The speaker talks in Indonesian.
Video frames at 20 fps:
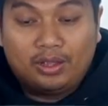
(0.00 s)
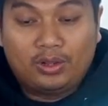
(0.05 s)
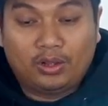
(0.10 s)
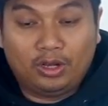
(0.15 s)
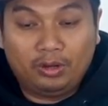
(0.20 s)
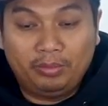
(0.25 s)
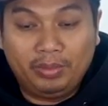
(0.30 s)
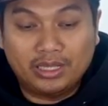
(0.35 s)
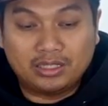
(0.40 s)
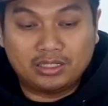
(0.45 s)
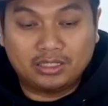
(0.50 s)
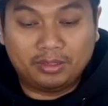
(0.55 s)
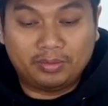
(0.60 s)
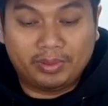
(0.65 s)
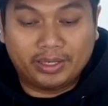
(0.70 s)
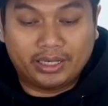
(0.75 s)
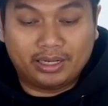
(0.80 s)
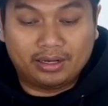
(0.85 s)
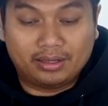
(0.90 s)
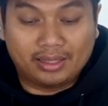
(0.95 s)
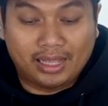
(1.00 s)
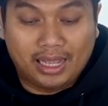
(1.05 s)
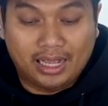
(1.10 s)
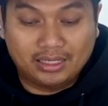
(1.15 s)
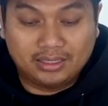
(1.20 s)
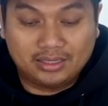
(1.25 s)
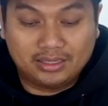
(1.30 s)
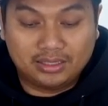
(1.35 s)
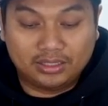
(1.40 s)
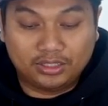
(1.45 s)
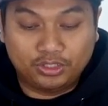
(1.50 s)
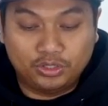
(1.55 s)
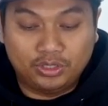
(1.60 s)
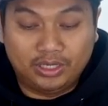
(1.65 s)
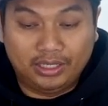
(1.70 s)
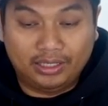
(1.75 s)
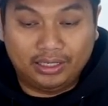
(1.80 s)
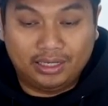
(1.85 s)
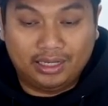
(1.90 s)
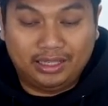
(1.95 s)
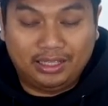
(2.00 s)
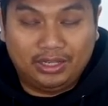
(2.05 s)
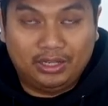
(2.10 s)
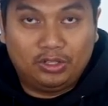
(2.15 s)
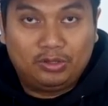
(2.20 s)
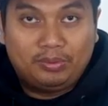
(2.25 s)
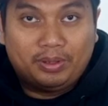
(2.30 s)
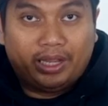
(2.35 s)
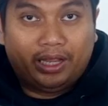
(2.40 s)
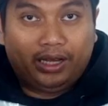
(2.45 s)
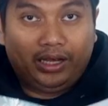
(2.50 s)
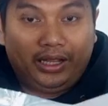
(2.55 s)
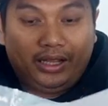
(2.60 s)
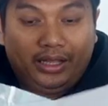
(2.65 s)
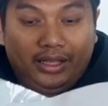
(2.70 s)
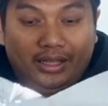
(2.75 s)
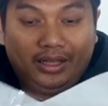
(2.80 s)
Kalau biasanya pakai kertas, Jordan 33 tuh pakai ini.